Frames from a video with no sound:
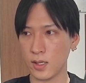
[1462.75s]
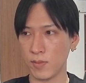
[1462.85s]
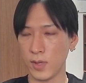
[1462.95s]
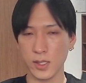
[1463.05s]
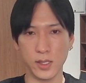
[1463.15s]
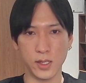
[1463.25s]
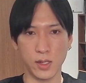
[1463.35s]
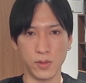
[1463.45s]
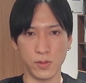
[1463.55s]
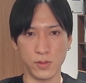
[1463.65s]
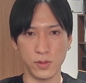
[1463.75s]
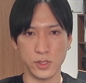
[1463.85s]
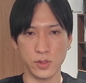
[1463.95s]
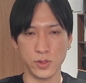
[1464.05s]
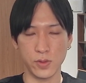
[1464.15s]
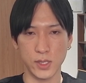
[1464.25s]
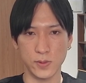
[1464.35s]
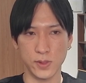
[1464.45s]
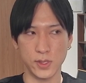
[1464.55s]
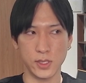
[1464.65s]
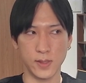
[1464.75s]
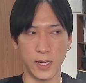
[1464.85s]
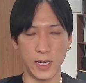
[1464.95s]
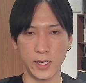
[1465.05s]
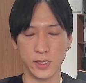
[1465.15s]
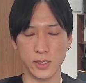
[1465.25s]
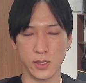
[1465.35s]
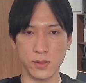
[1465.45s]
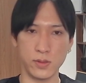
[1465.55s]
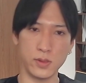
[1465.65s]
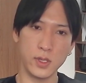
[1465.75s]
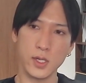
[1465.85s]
またね、あの、ここの信用評価損益率は悪化してくる、